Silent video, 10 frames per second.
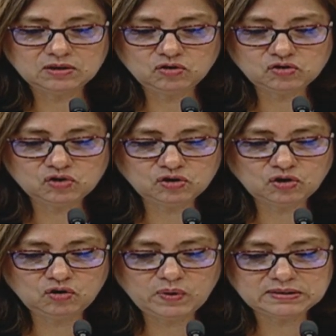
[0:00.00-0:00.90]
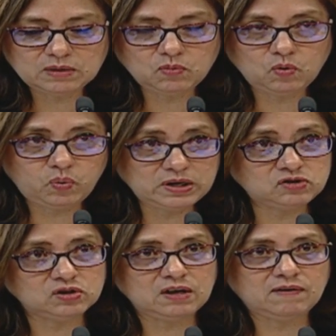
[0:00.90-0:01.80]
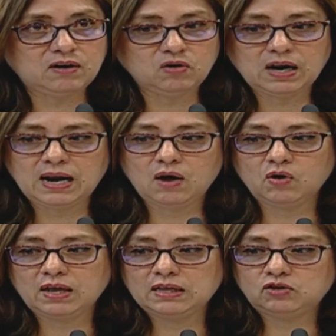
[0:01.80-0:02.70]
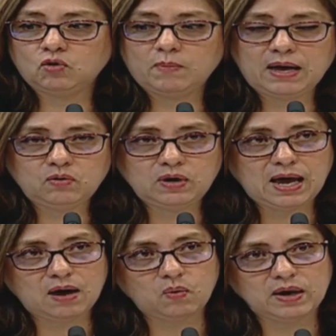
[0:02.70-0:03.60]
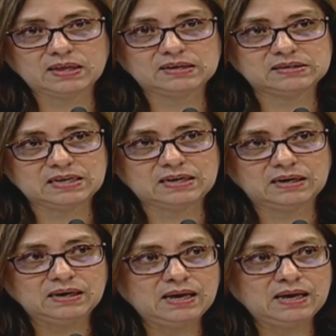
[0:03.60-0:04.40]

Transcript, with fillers: nosotros no hacemos juicios de valor a la hora de tomar un agua y decir,